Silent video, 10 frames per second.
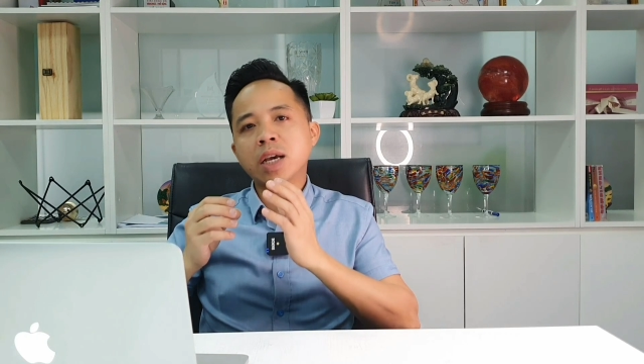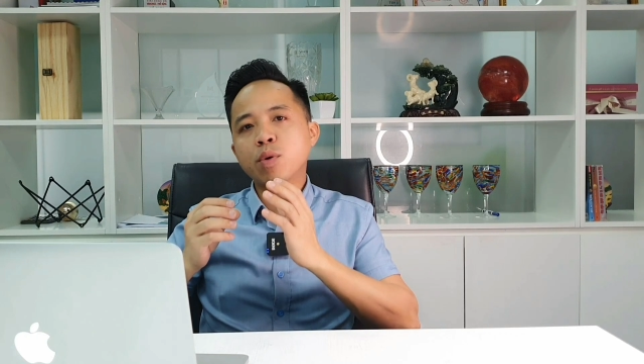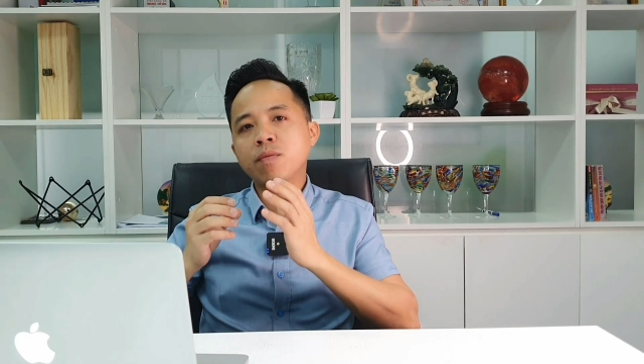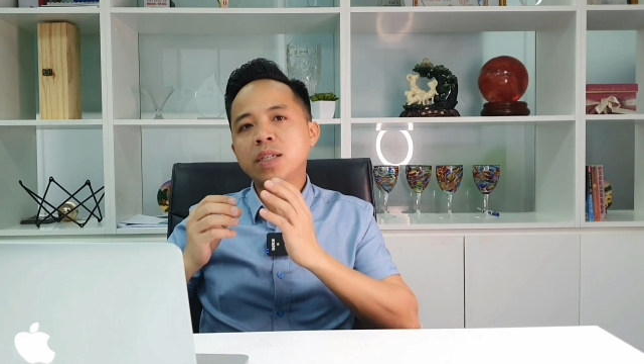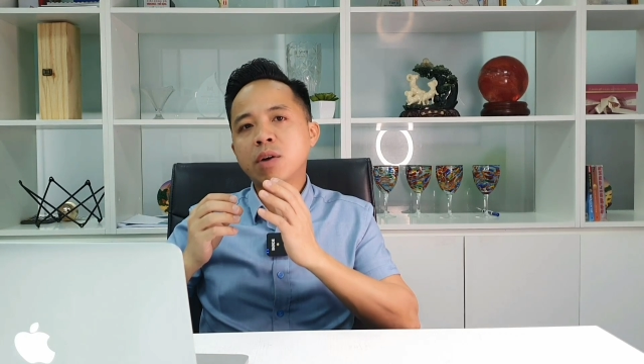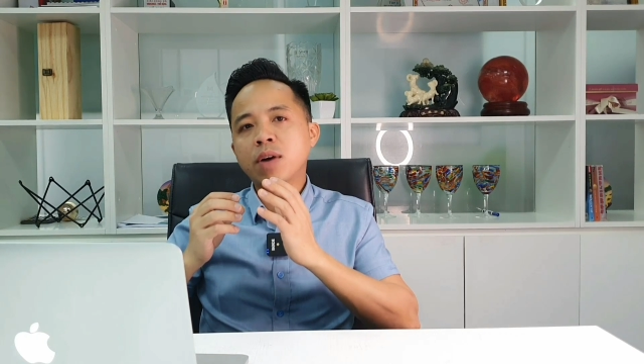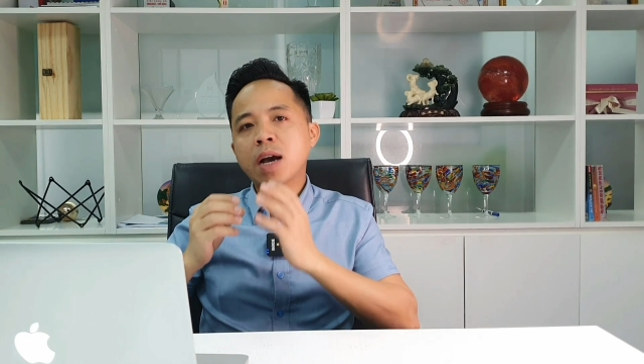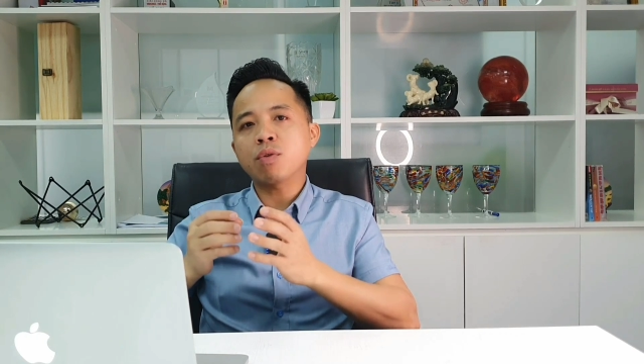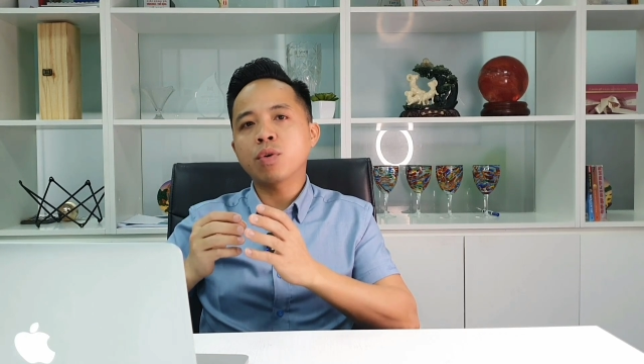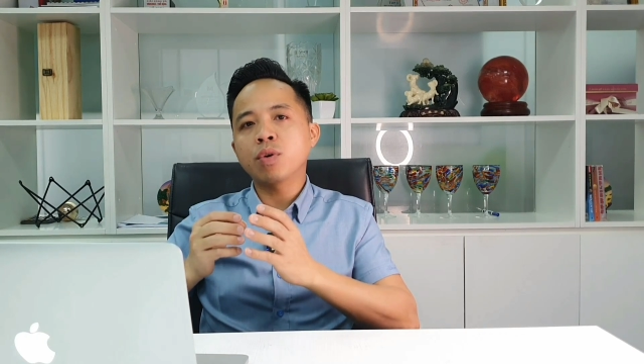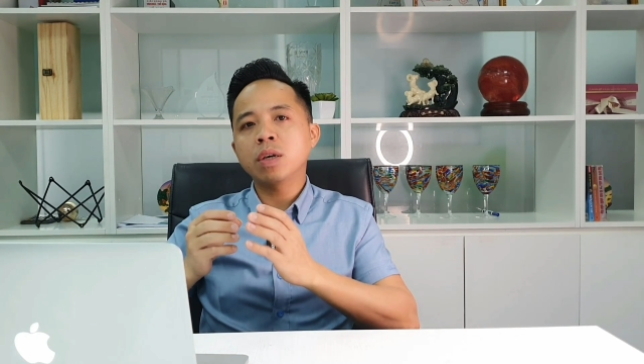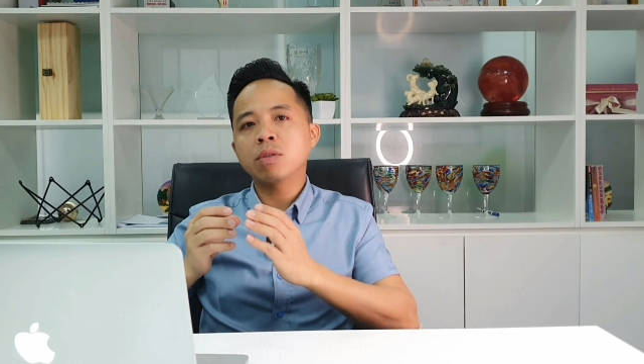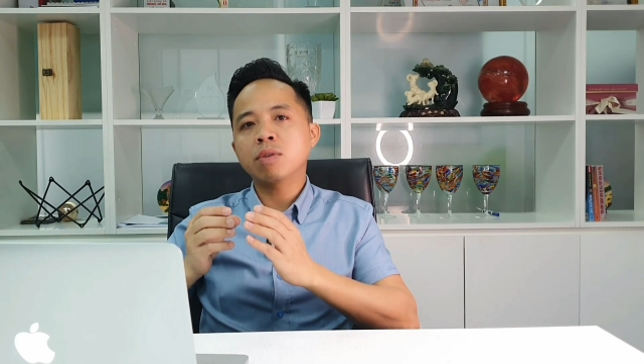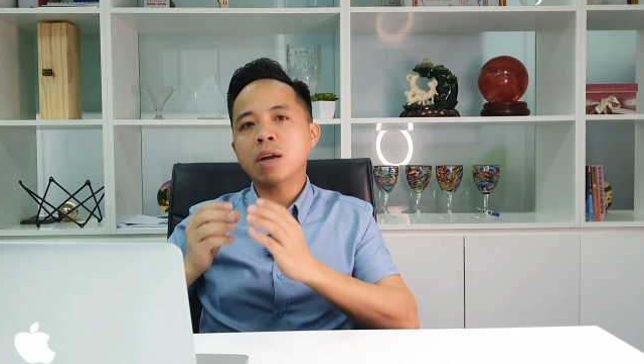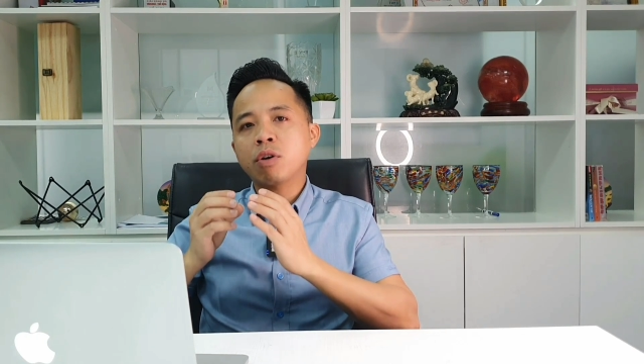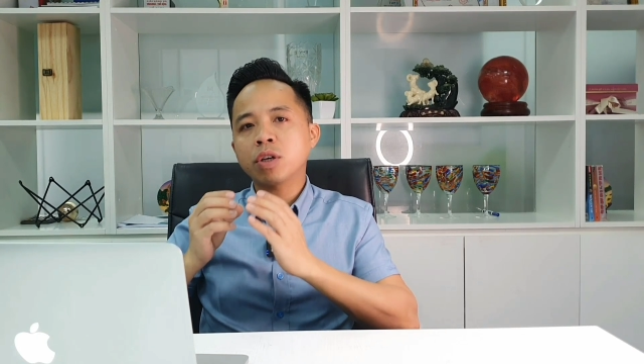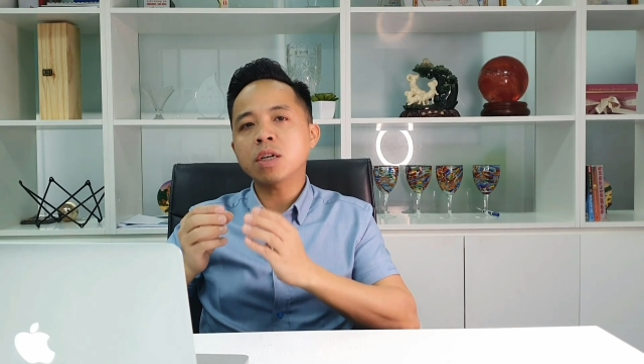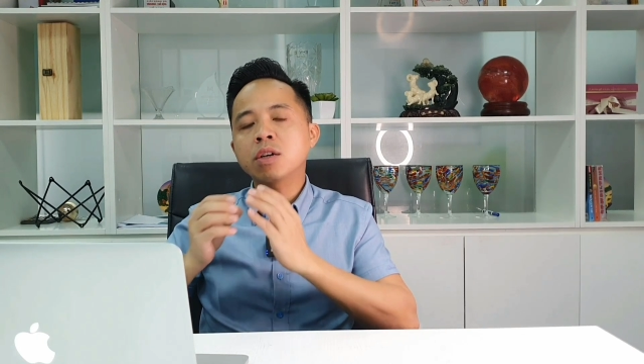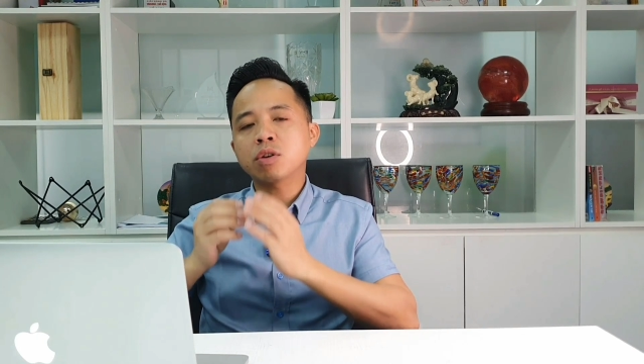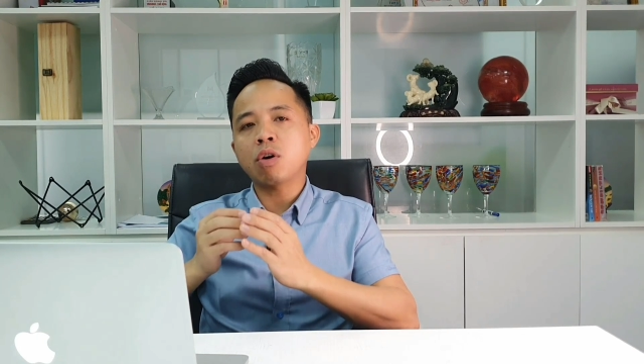một video khác của tôi đã nói rất
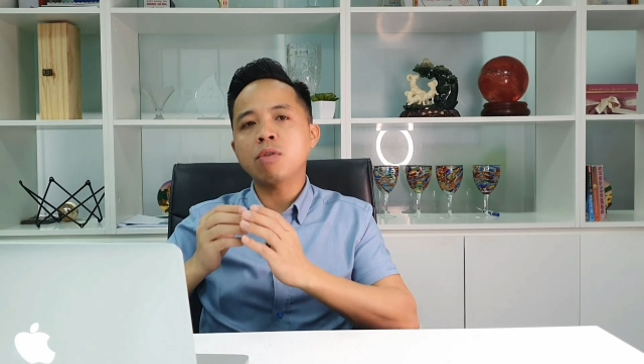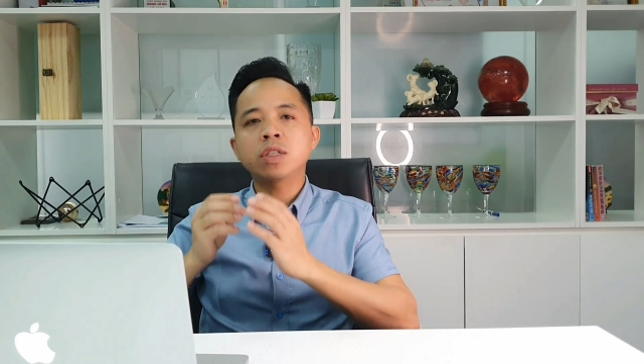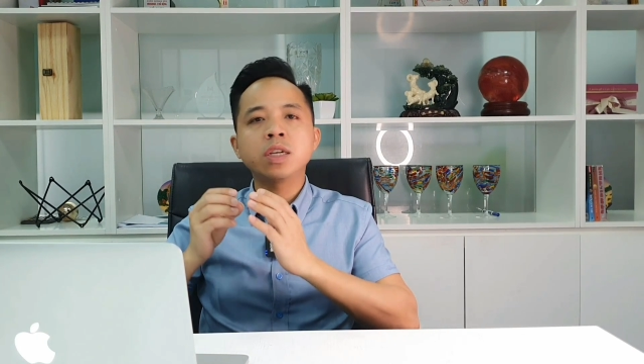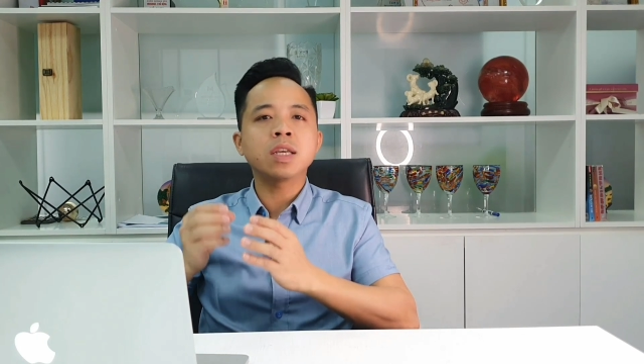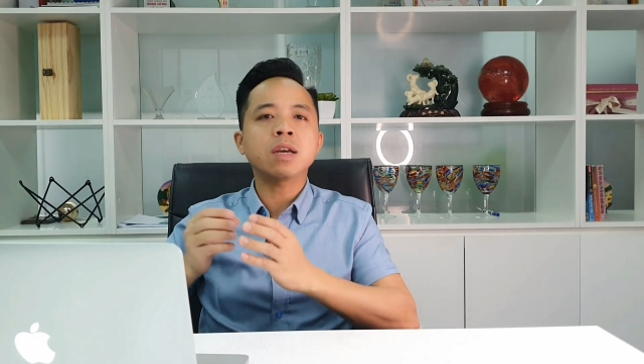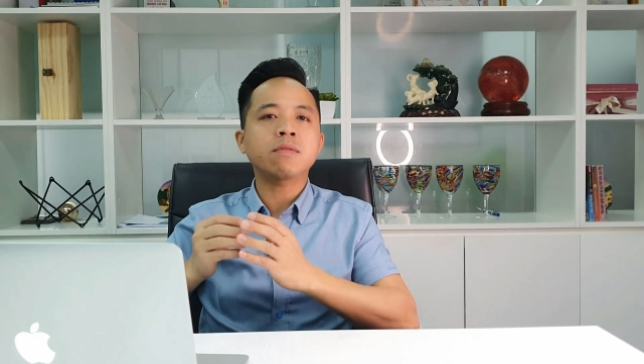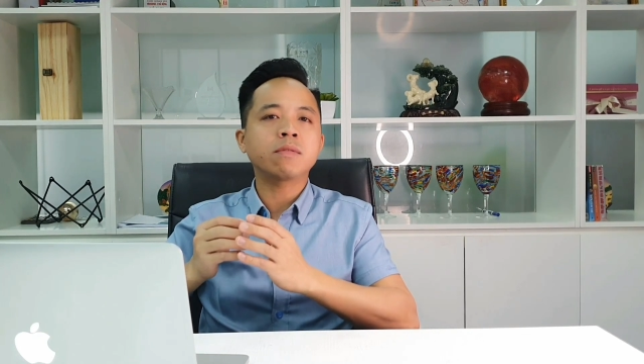là rõ chi tiết